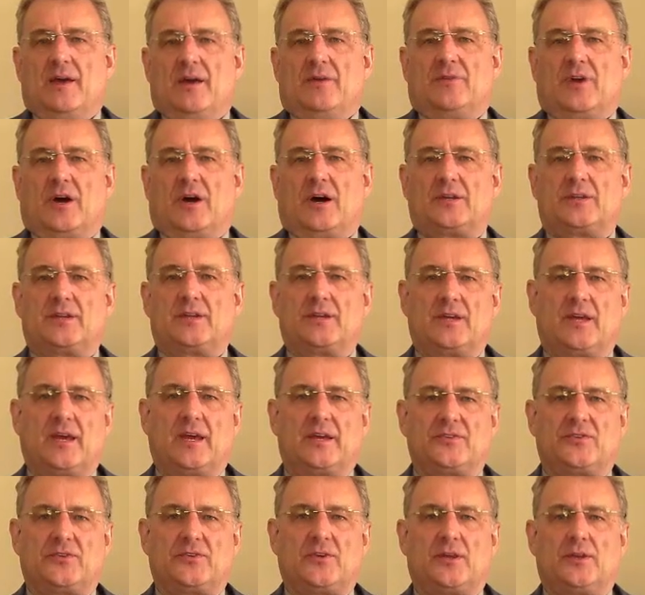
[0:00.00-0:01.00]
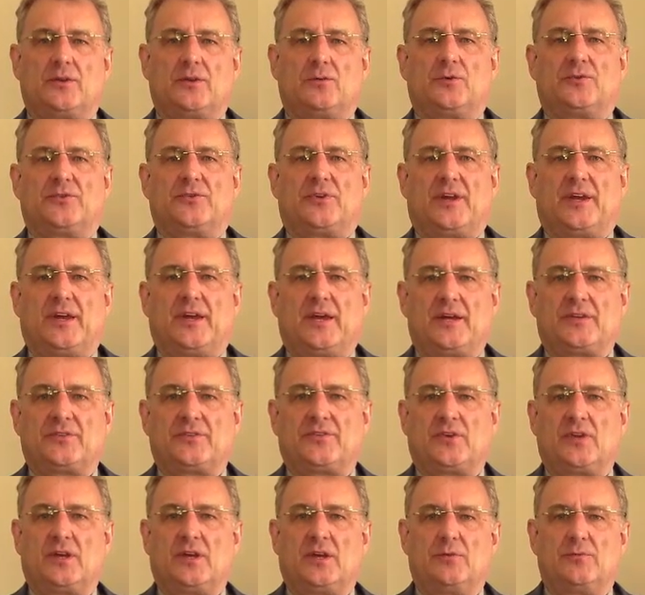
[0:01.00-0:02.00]
Wir hatten gestern unsere
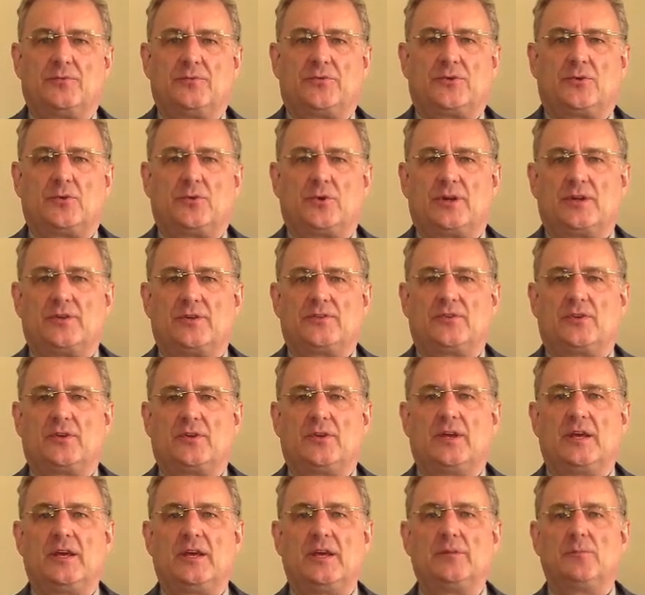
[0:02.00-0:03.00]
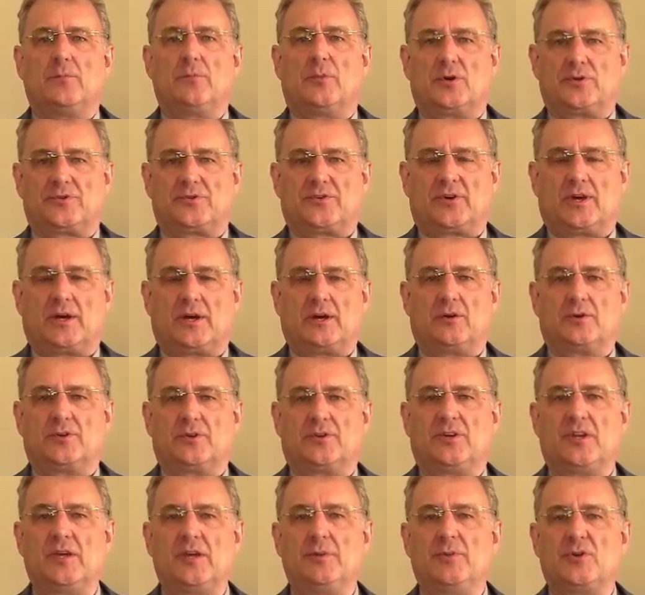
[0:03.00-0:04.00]
ersten Impftouristen in Moskau,
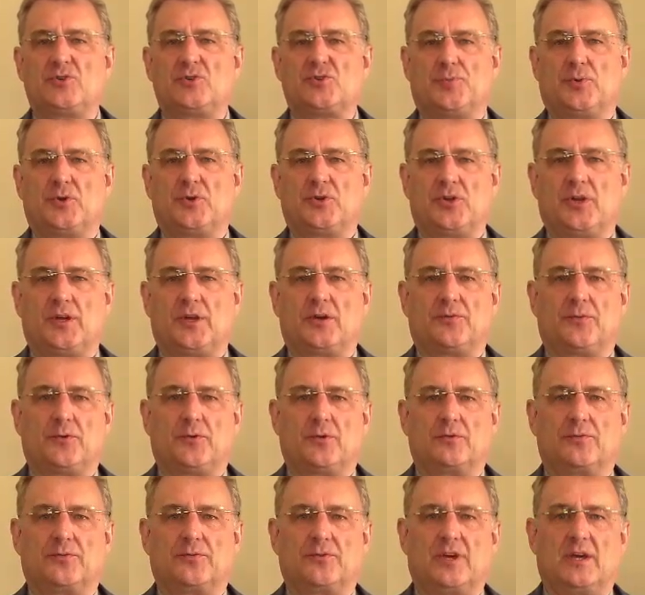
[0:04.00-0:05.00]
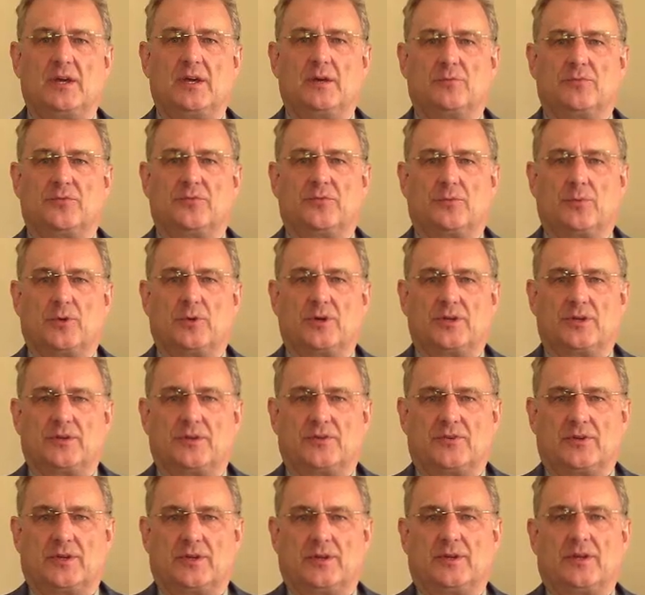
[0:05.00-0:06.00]
die mit Sputnik 5 geimpft worden
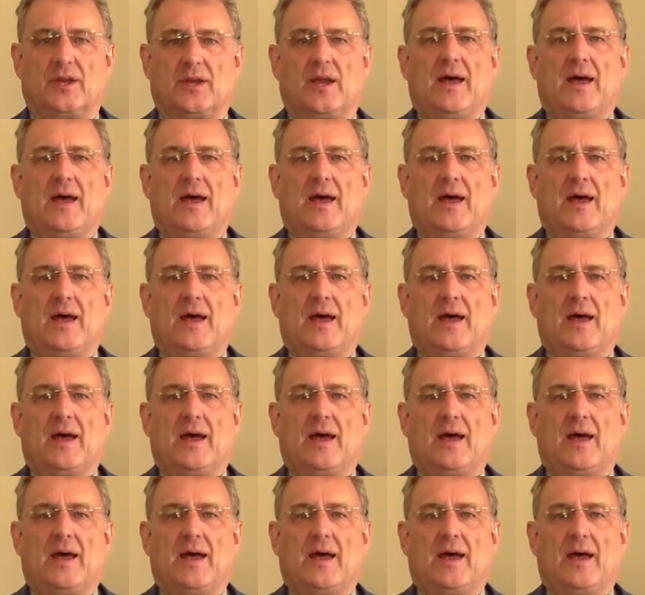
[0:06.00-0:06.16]
sind.